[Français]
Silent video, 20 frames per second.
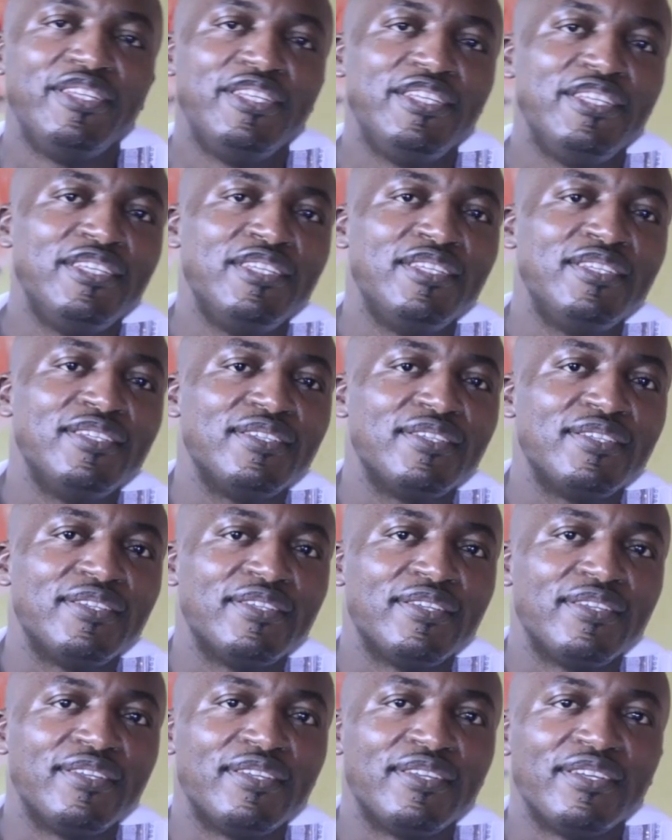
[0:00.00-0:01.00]
bénis,
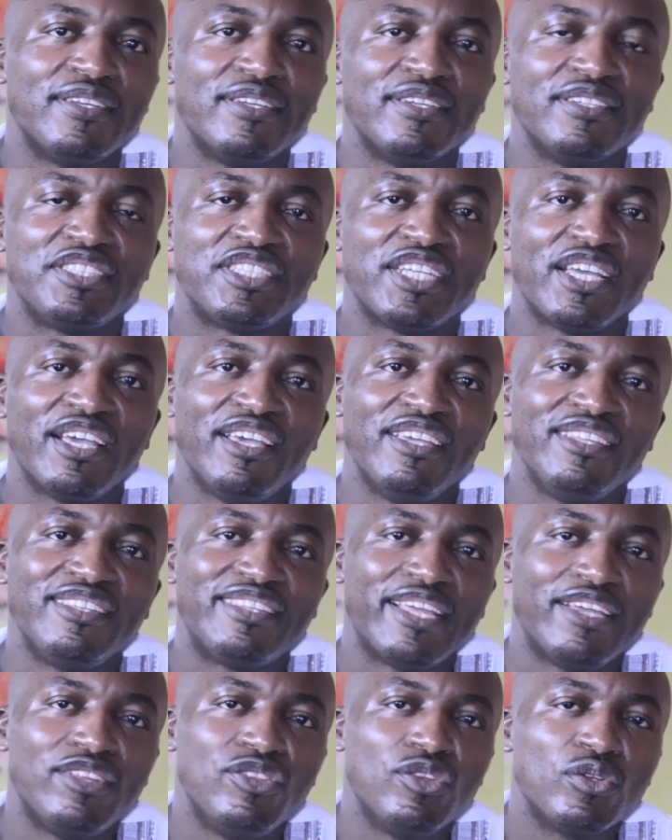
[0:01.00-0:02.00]
chers
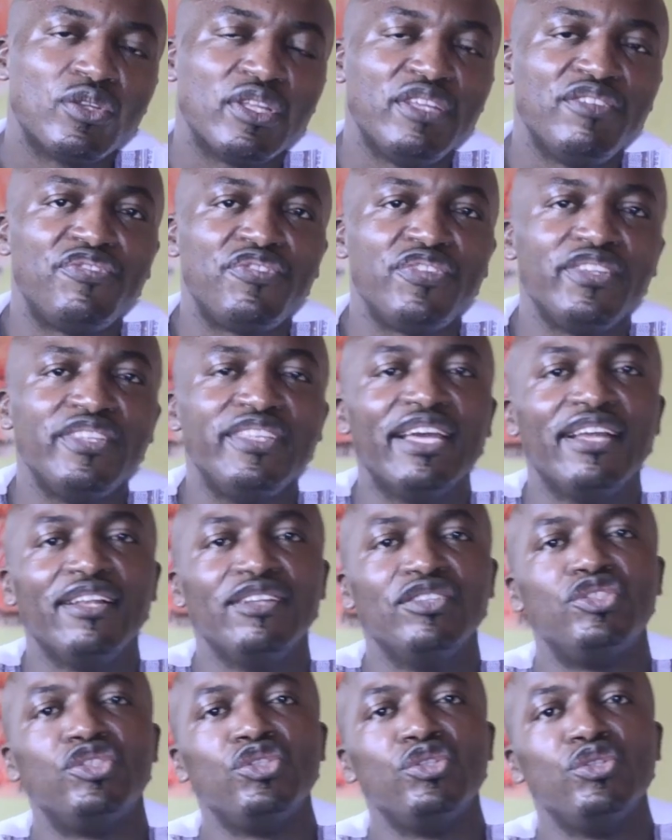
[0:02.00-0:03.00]
internautes et
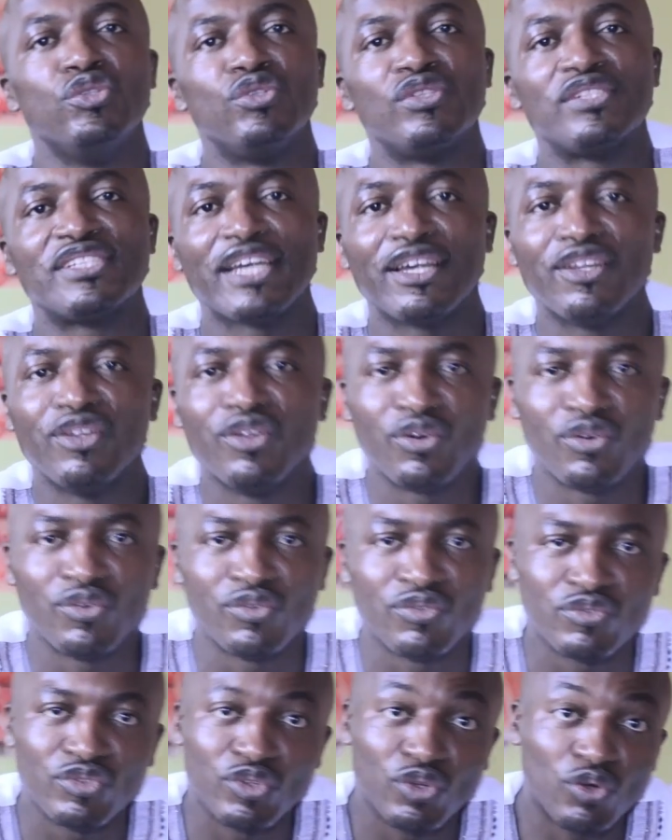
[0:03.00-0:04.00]
fidèles du
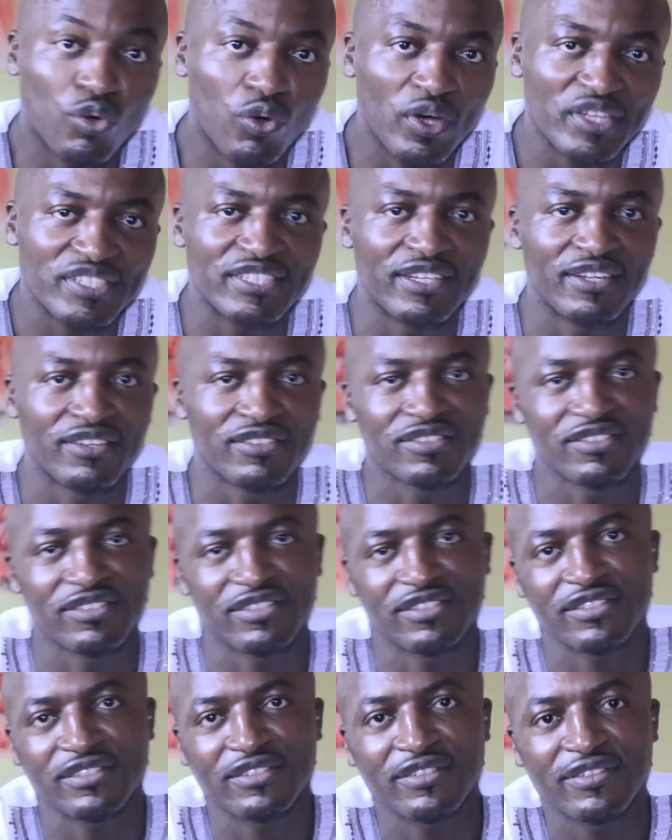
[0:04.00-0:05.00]
Salon de
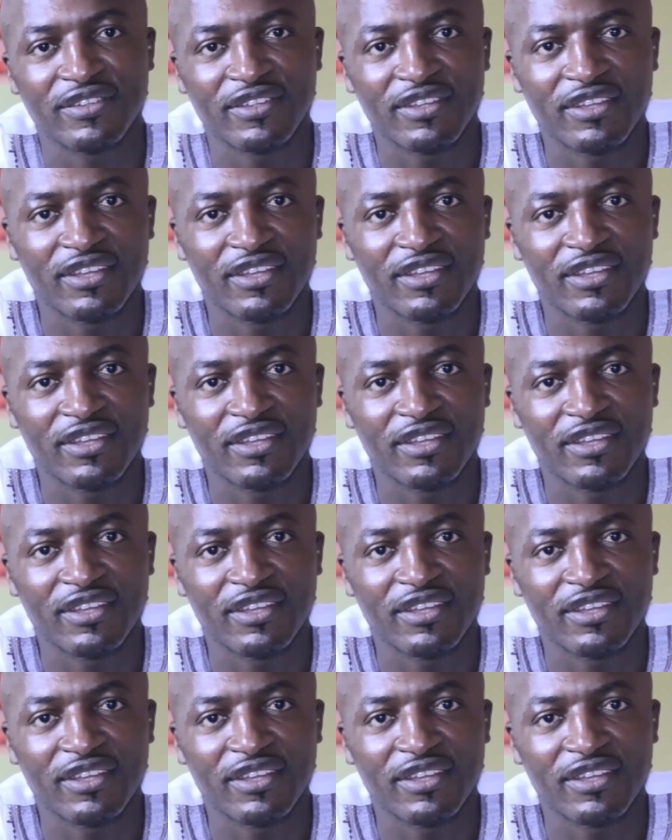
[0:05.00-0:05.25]
croissance.